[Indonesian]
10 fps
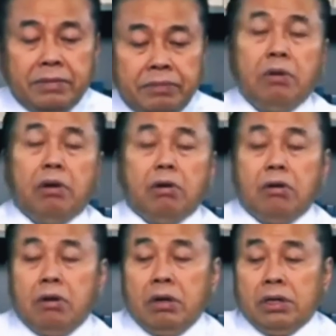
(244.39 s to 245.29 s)
Loh,
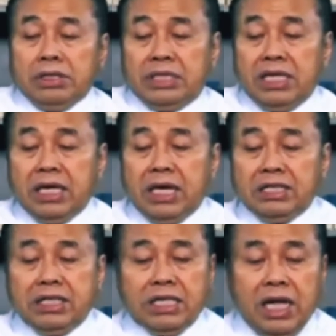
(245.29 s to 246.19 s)
singkat
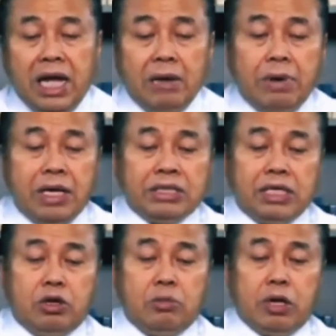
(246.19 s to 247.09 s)
cerita abang
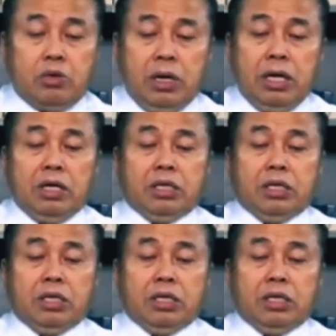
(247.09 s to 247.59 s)
saya nomor dua